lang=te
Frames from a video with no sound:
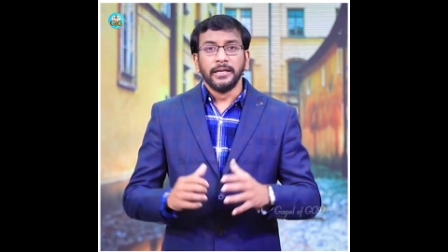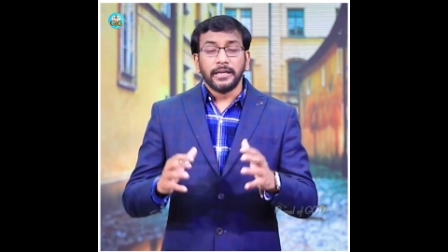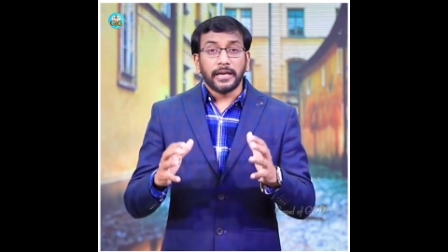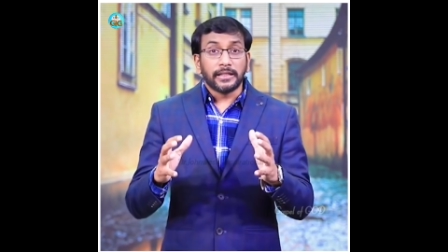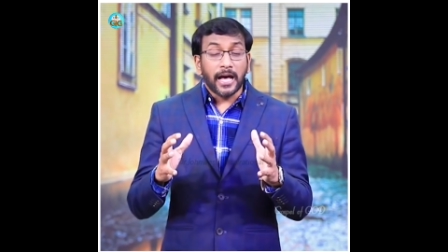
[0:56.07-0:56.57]

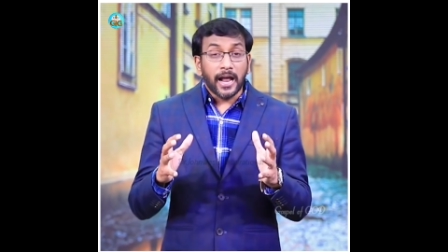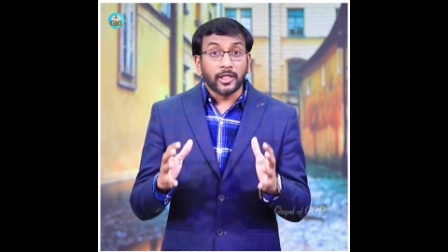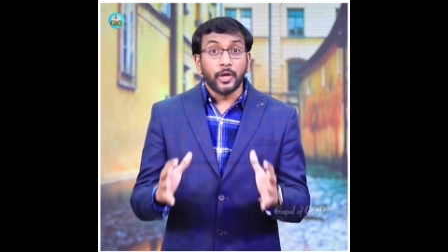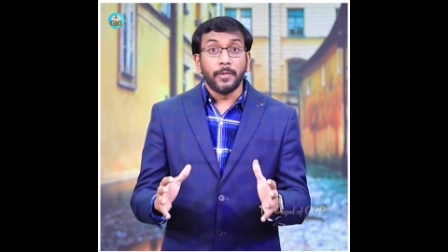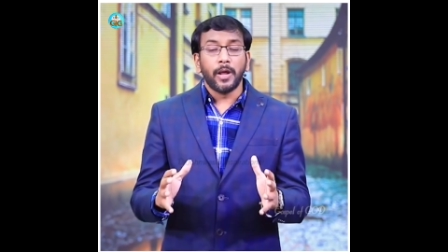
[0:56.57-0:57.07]

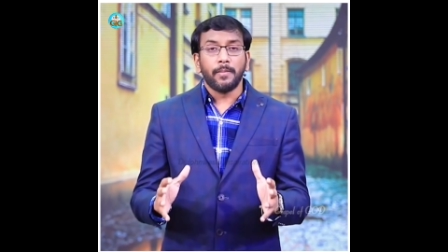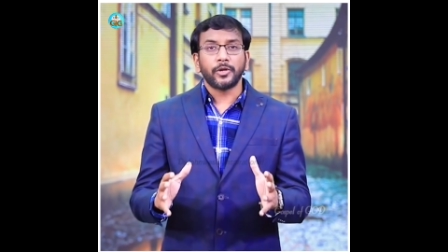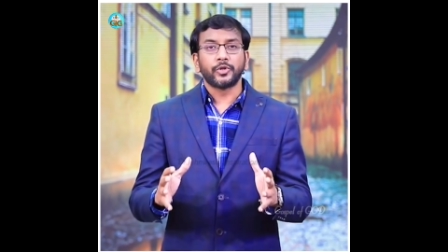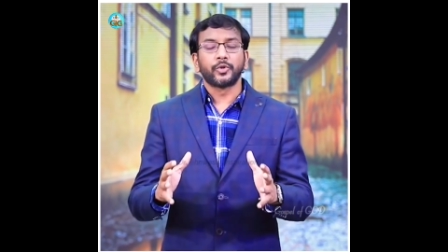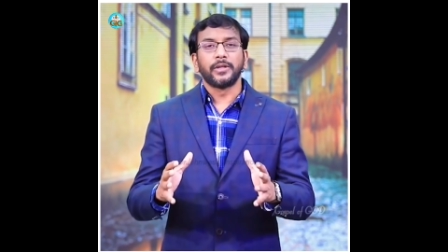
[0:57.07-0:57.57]
యథార్థమైన
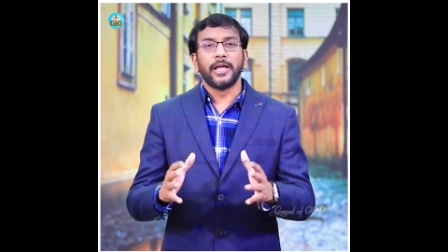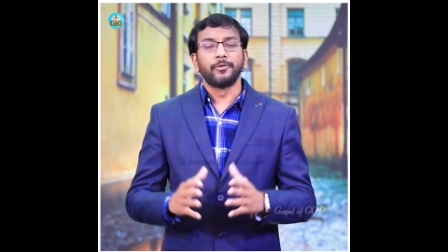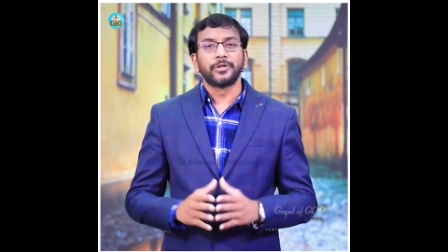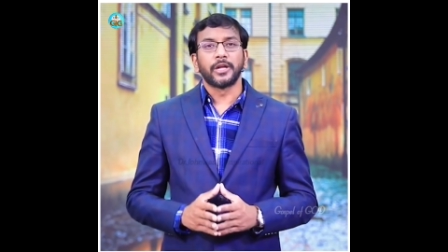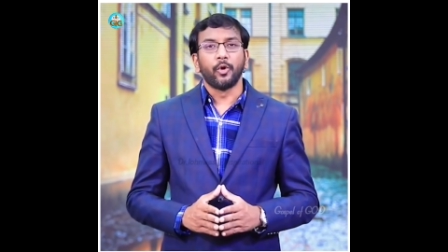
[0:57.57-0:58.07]
మనసుతో
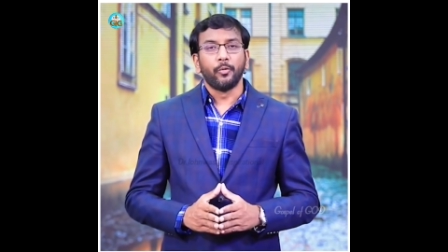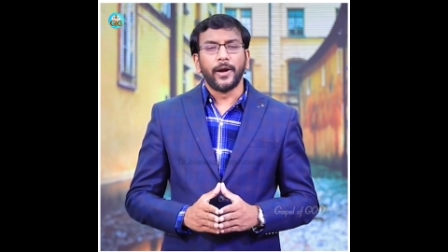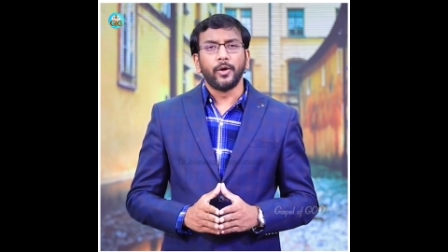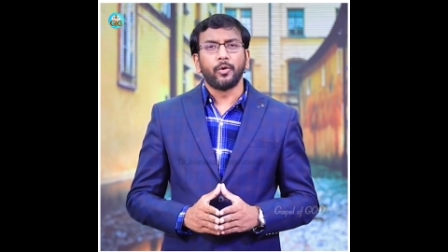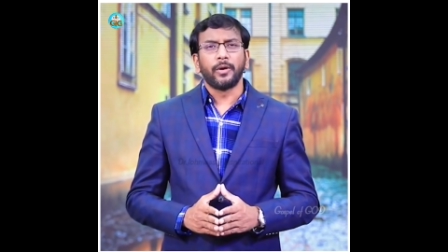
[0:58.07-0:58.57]
దేవుని సనలో
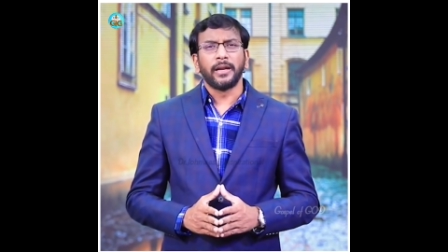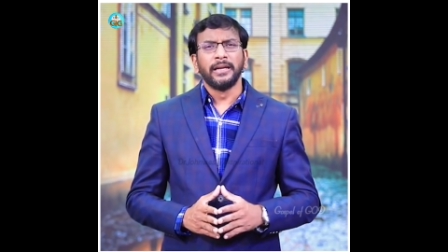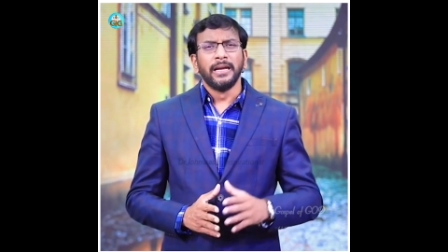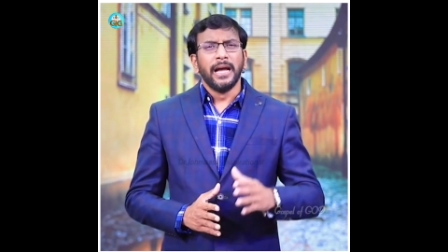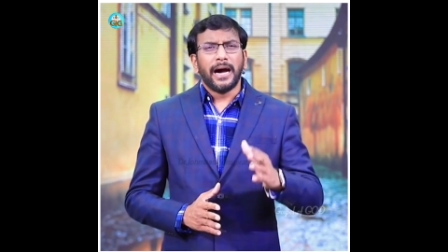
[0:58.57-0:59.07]
వేడుకోండి
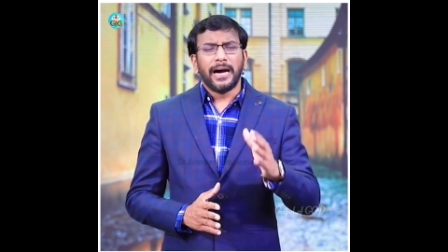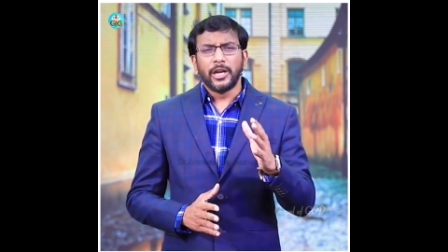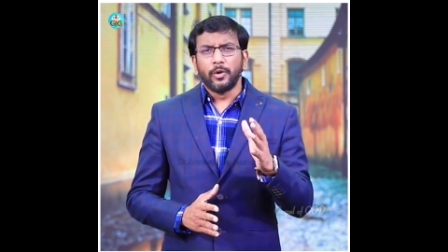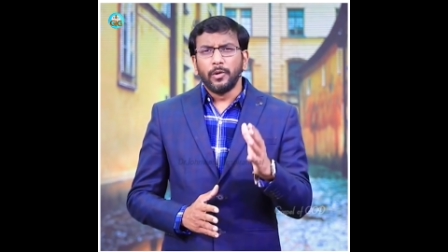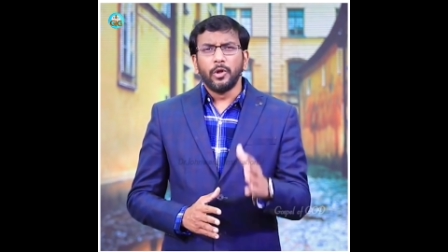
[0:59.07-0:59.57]

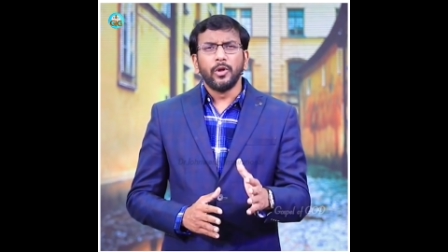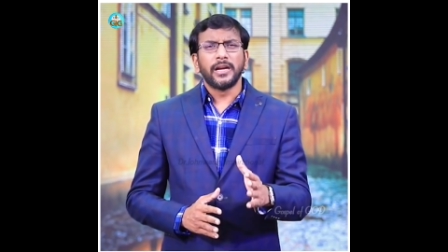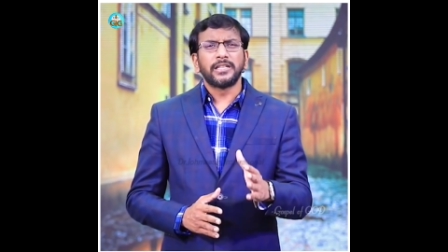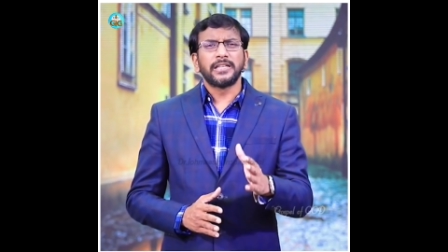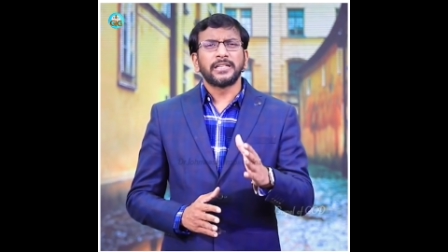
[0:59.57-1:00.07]
ఆయనకు
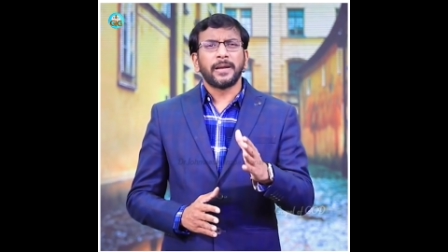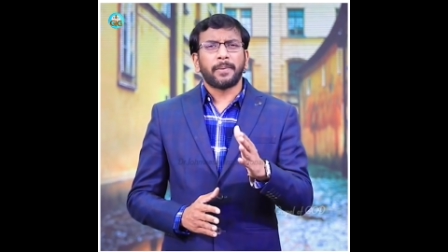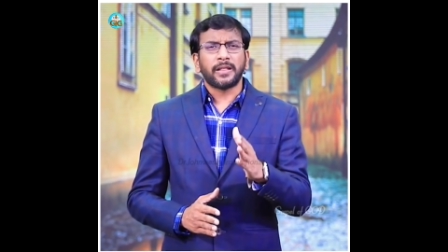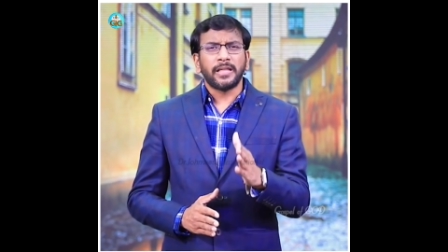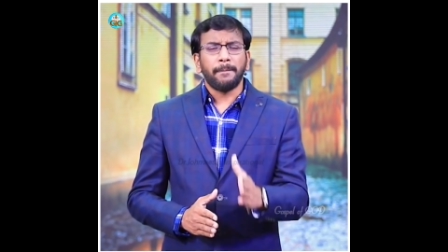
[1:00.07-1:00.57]
విరోధంగా చేసిన
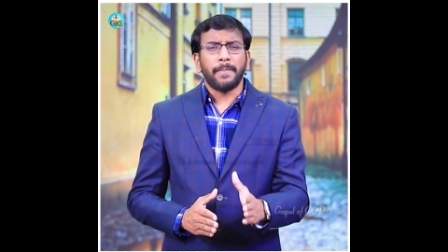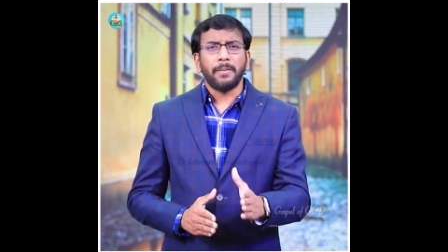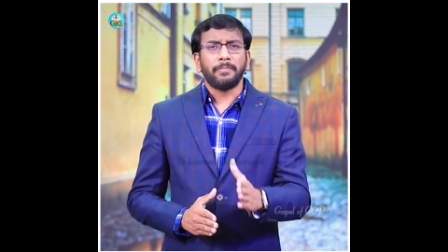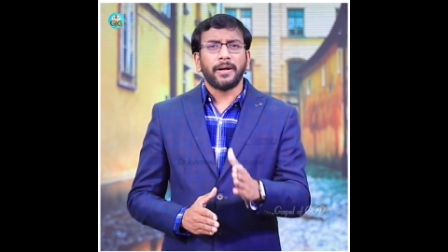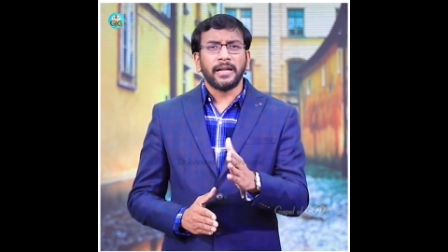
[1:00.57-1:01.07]
ప్రతి
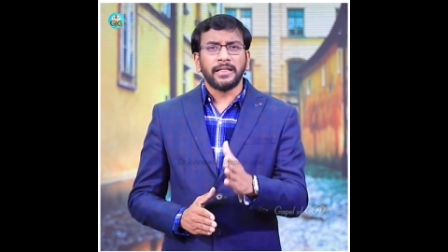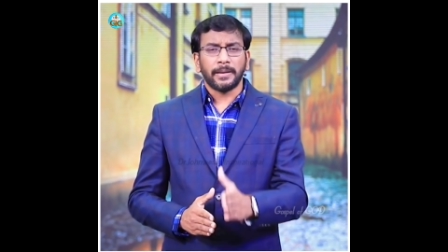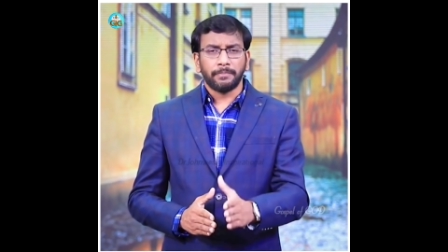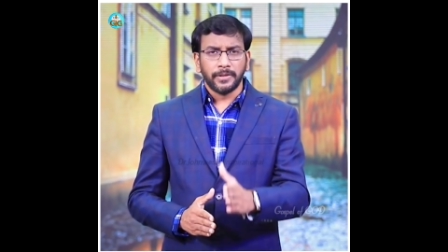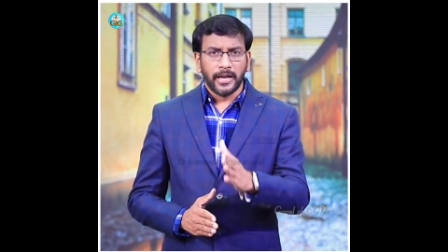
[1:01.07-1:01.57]
పాపాన్ని
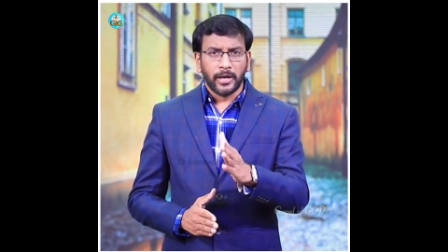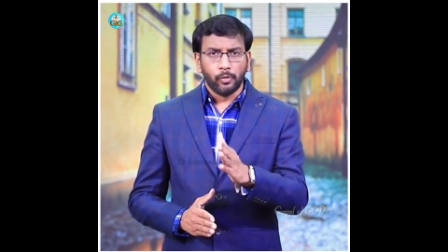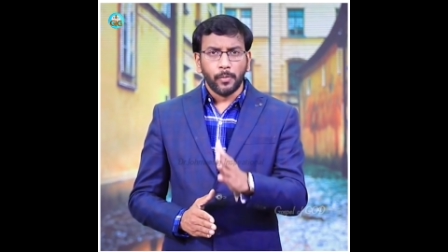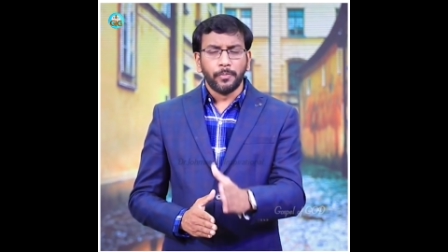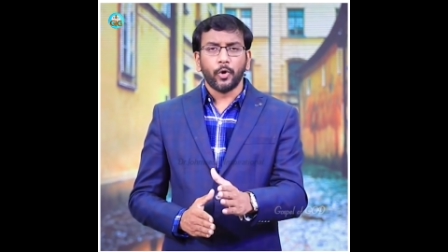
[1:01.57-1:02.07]
తప్పిదాన్ని
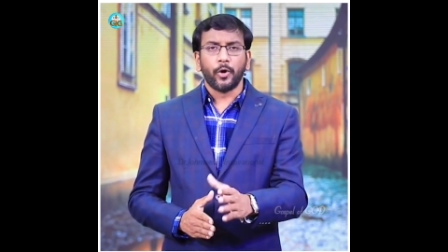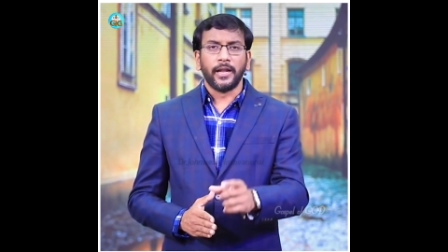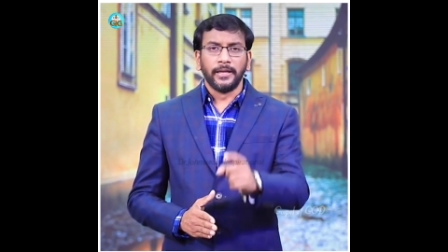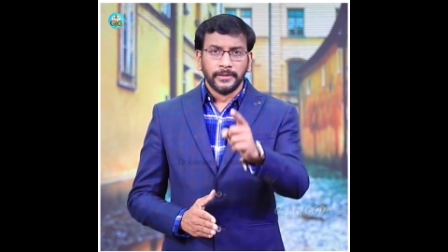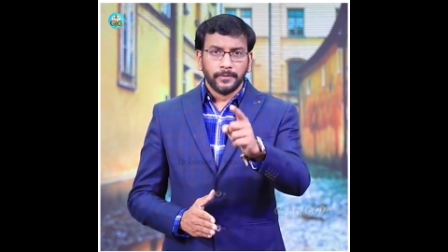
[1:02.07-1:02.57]

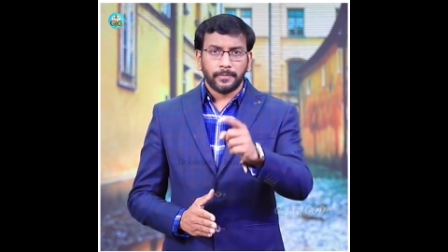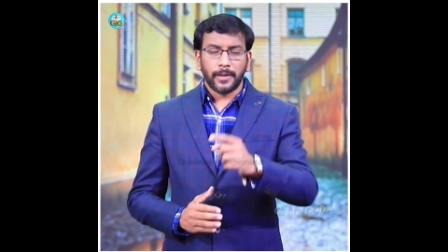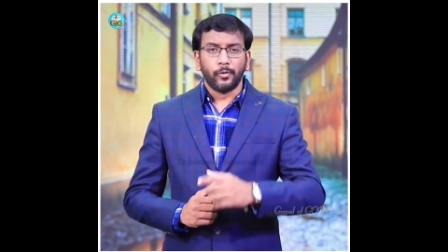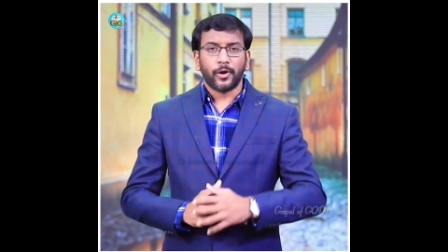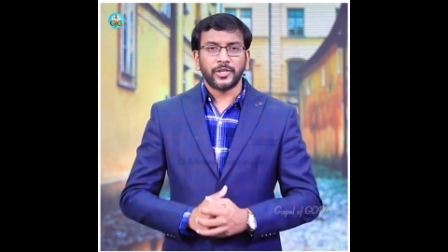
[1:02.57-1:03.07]
ఒప్పుకోండి
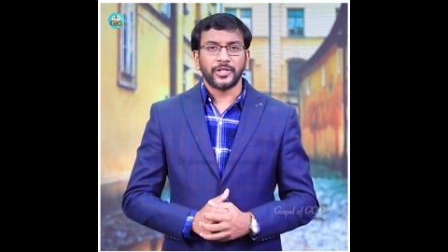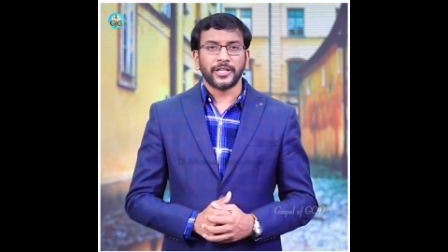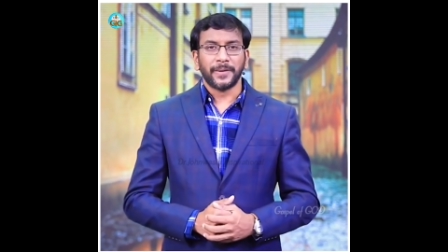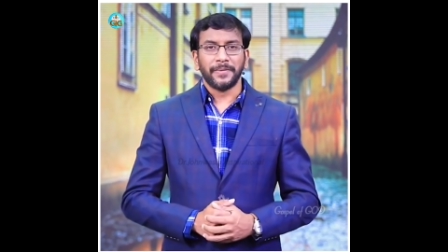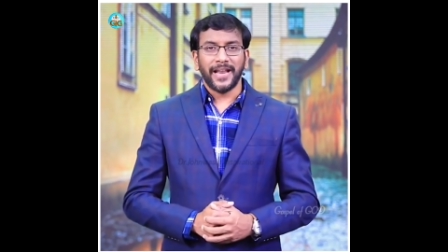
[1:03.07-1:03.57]
ప్రభు
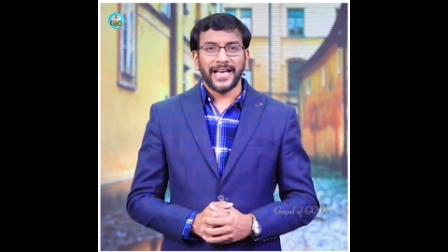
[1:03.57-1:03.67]
ఖచ్చితంగా మిమ్మల్ని